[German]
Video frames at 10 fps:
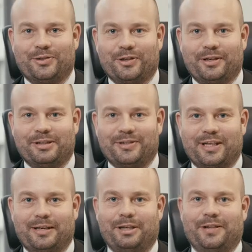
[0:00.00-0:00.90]
Zöngiebel zu
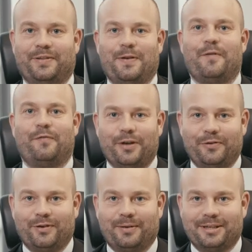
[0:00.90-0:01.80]
arbeiten, findest du
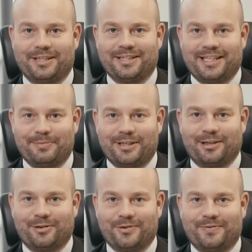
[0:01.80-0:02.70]
am besten selbst
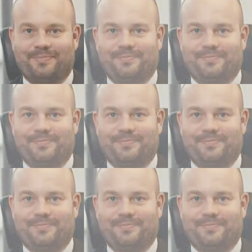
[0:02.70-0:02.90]
heraus.